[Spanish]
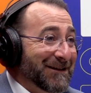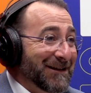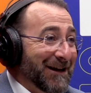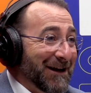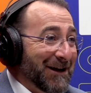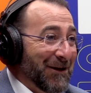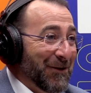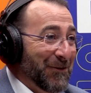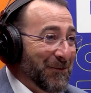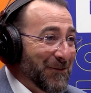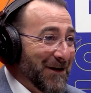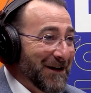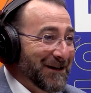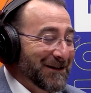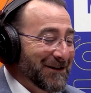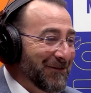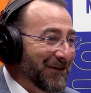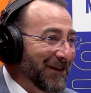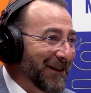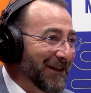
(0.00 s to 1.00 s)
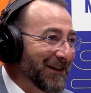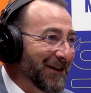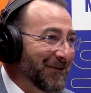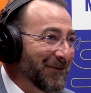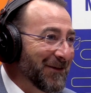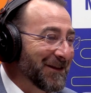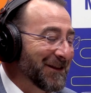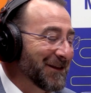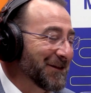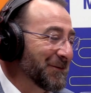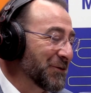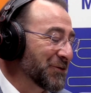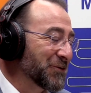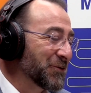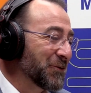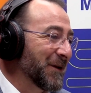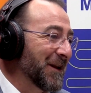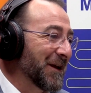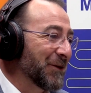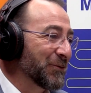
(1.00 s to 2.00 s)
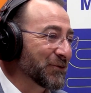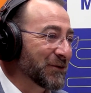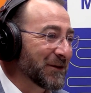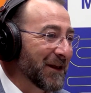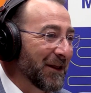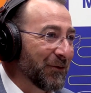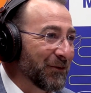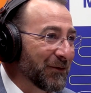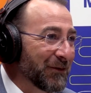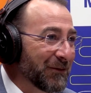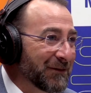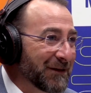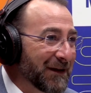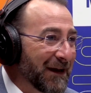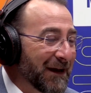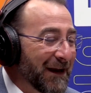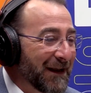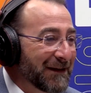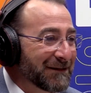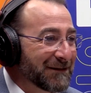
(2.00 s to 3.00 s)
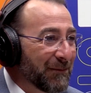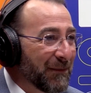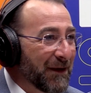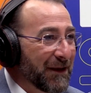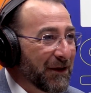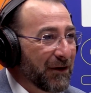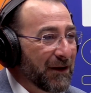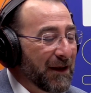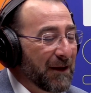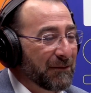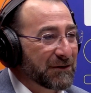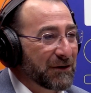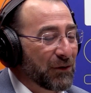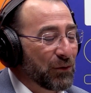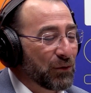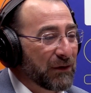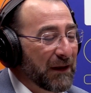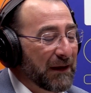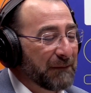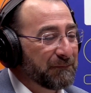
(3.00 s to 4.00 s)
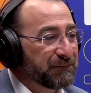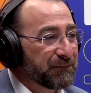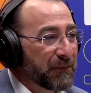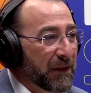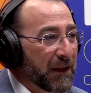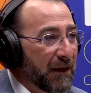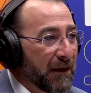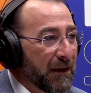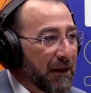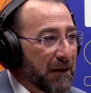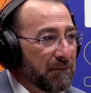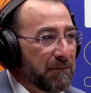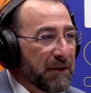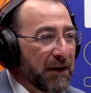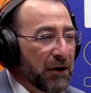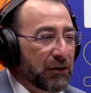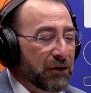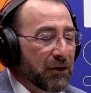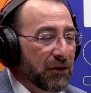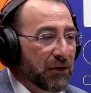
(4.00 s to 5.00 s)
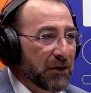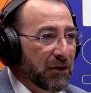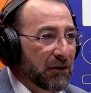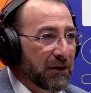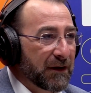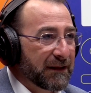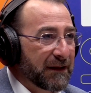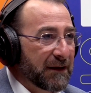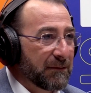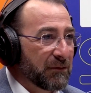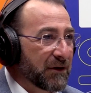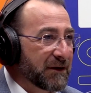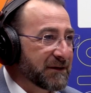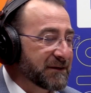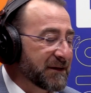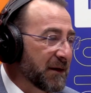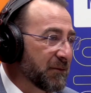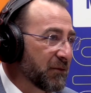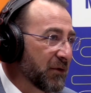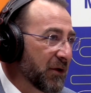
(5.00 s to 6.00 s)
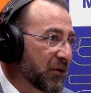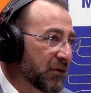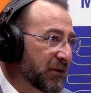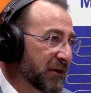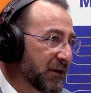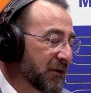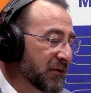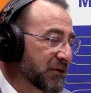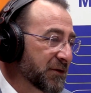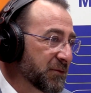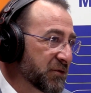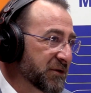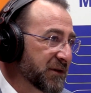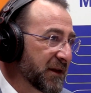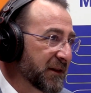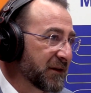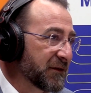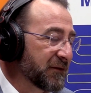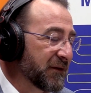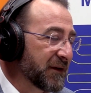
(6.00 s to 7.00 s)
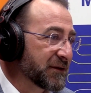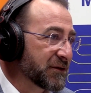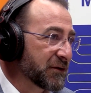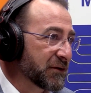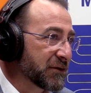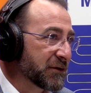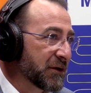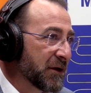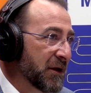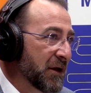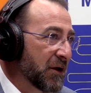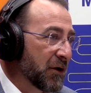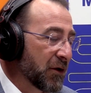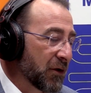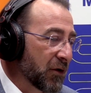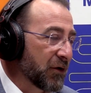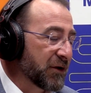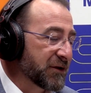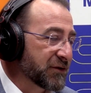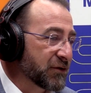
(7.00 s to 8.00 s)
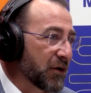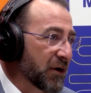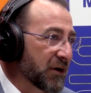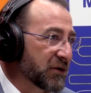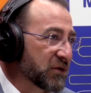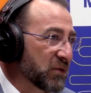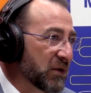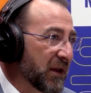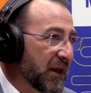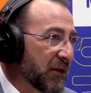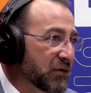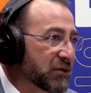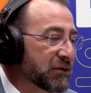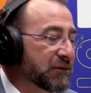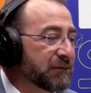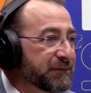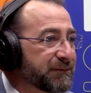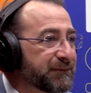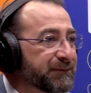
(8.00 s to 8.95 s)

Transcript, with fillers: sacado más, evidentemente, nos hubiera gustado llegar a esa mayoría absoluta, pero yo creo que tenemos que estar muy contentos y muy satisfechos con estos resultados.